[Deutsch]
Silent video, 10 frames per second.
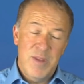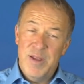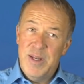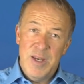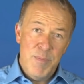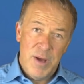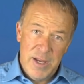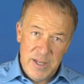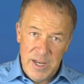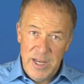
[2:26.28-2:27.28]
in dem
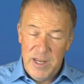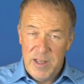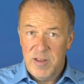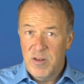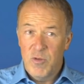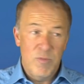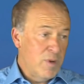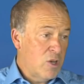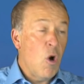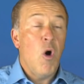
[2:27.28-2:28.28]
Bereich tätig sind und
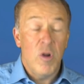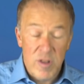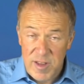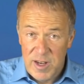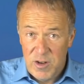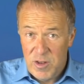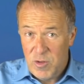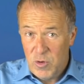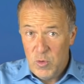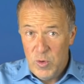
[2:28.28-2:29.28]
mit Callcentern
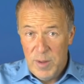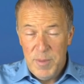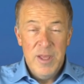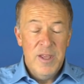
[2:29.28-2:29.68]
zu tun haben,